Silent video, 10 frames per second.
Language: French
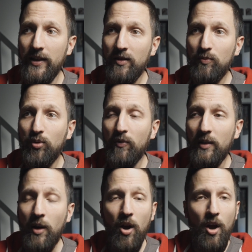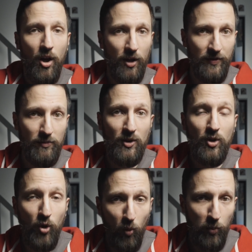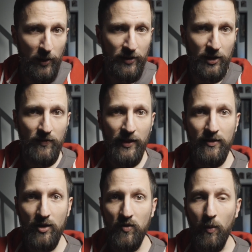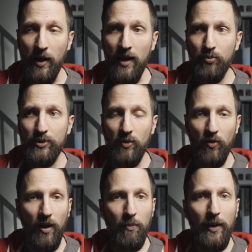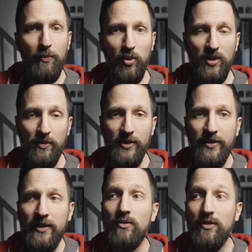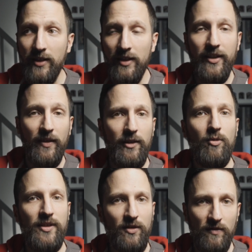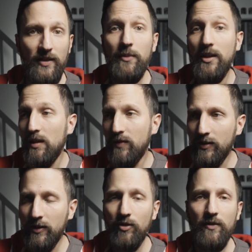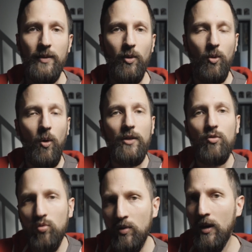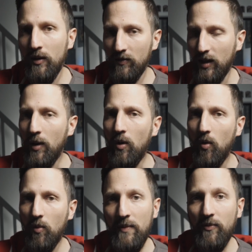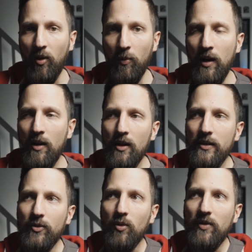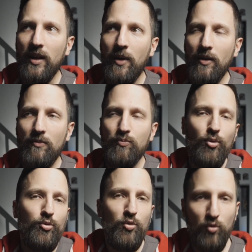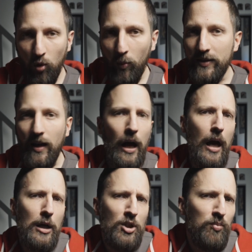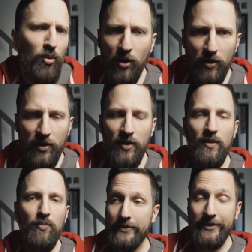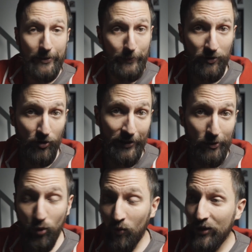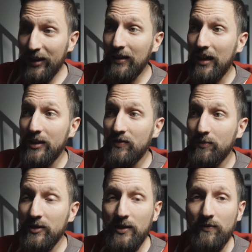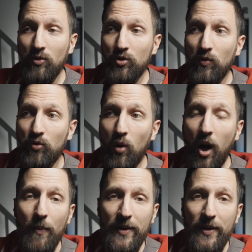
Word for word: va être pour vraiment un film complet qui va être dans ce format-là, puisqu'on n'aura pas de possibilité d'alterner le 16 neuvième et le 21 neuvième. On aura tout vraiment au même format, donc vraiment pour du court métrage, pour un clip. Cette méthode, elle convient à des films qui vont se vouloir